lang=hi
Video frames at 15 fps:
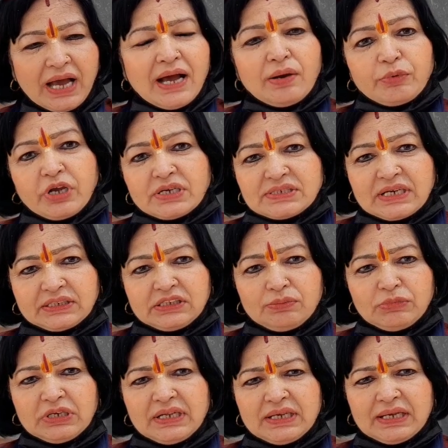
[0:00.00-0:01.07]
क्या हमें आज़ादी
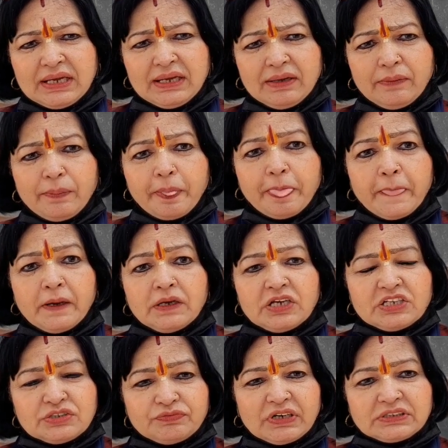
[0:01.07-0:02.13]
मिली है
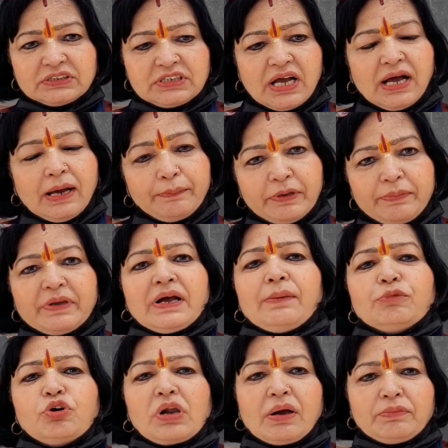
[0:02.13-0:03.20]
इस वक्त या अभी भी
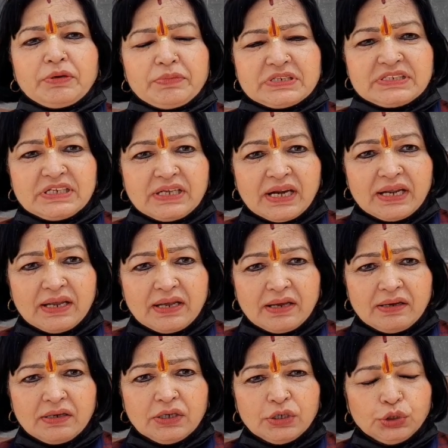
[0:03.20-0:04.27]
हम गुलामी में जी रहे
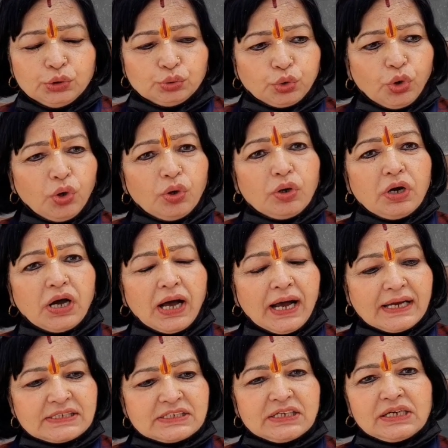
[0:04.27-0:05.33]
हैं तो
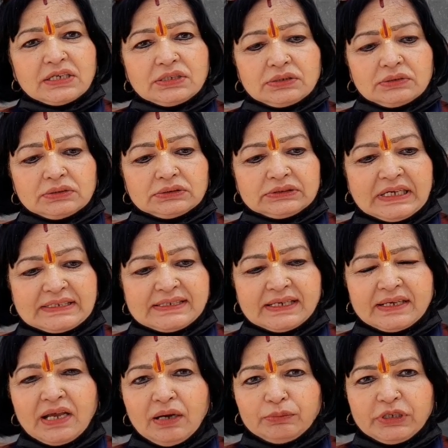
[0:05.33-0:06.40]
आजकल
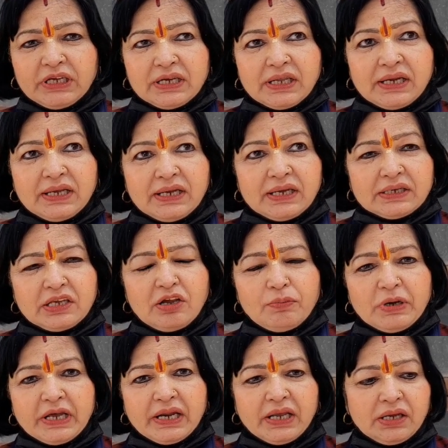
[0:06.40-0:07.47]
जैसे कि हम देख रहे हैं कि
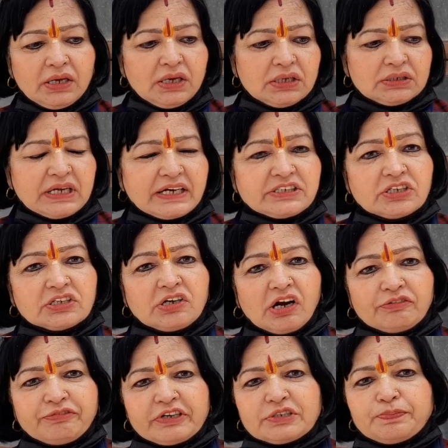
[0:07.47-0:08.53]
हमारे नेशनल
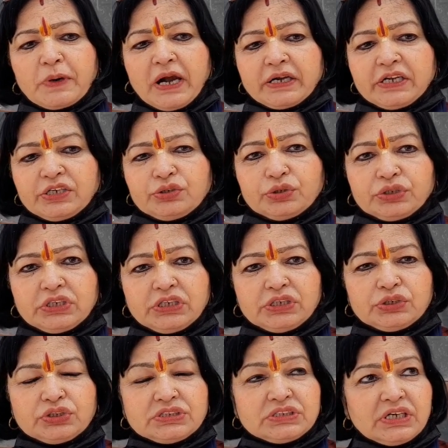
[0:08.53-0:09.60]
कॉन्फ्रेंस पार्टी जो
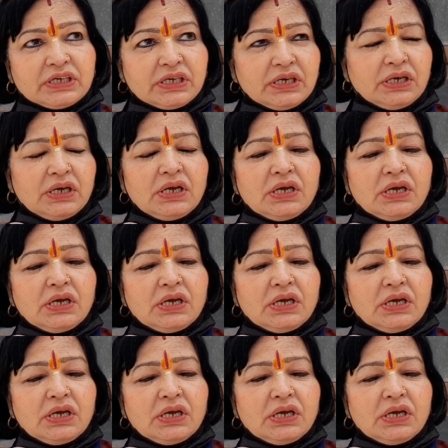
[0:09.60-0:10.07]
थी जिसने के